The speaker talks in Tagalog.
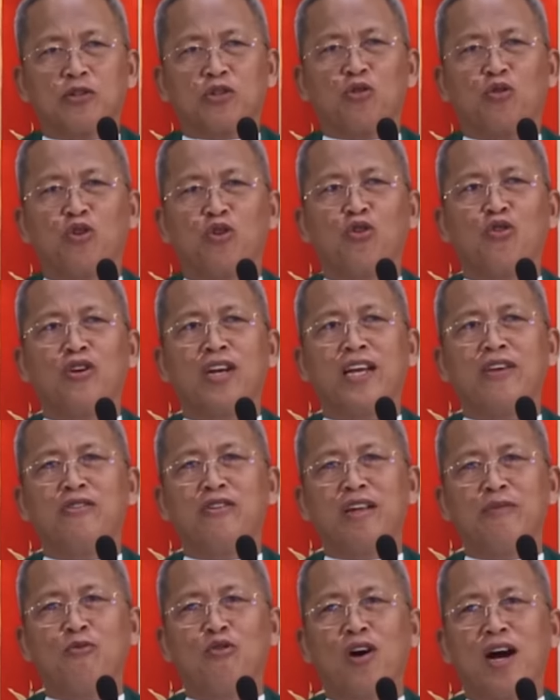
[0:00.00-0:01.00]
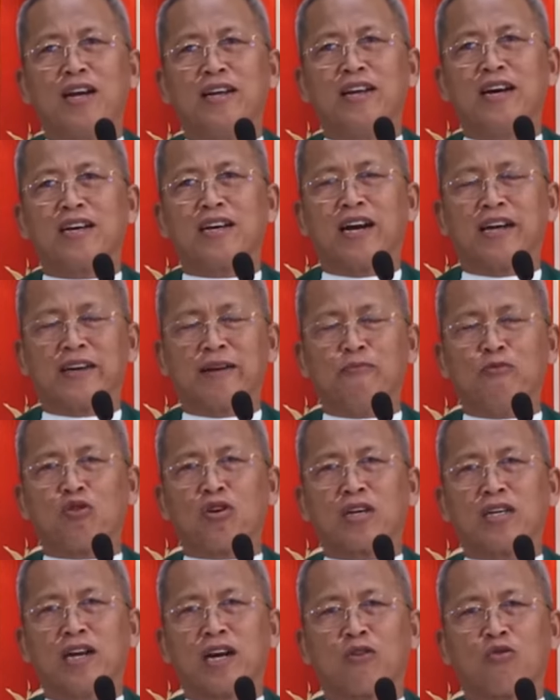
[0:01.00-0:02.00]
sunod ayon imong anak nga
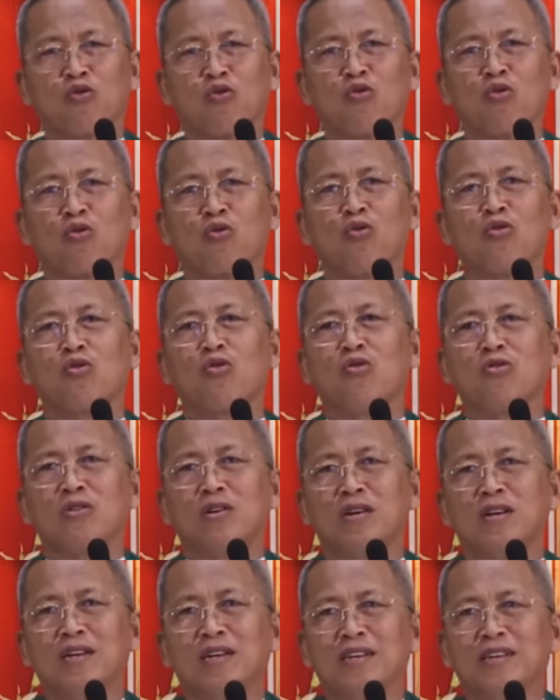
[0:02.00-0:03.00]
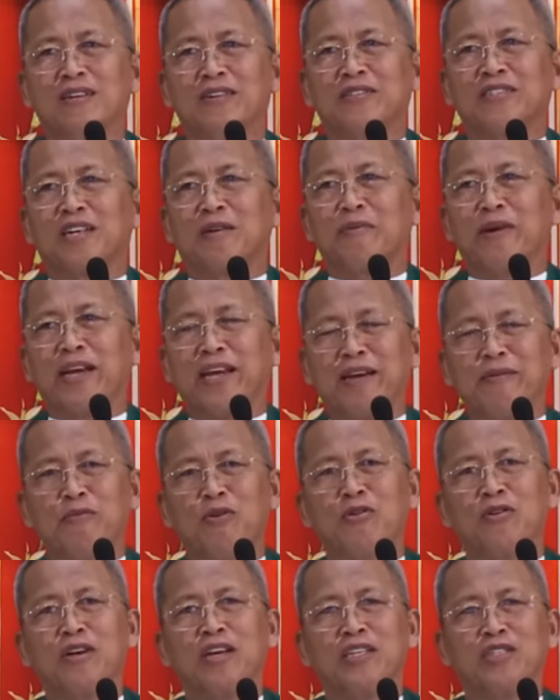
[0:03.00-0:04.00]
namurag nagkurog-kurog, unsa may
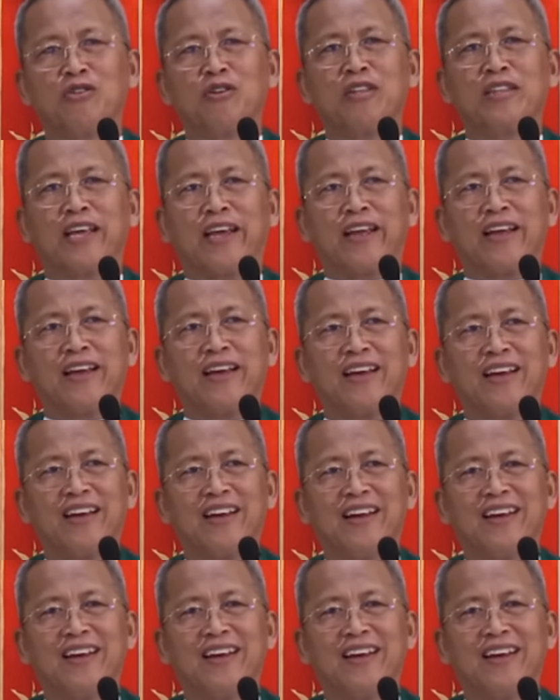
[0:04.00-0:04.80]
imong isulti?